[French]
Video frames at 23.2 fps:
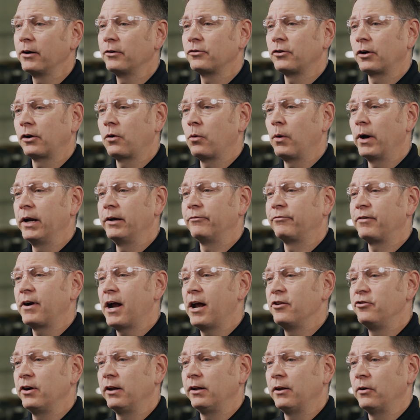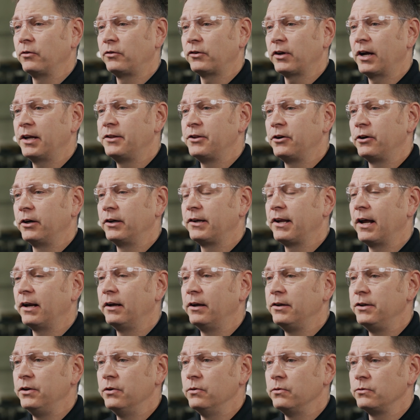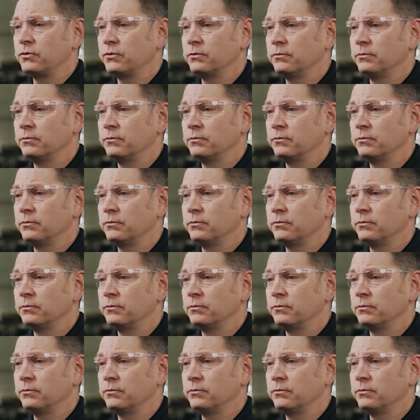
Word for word: en dehors de leur utilisation prévue. Vous devez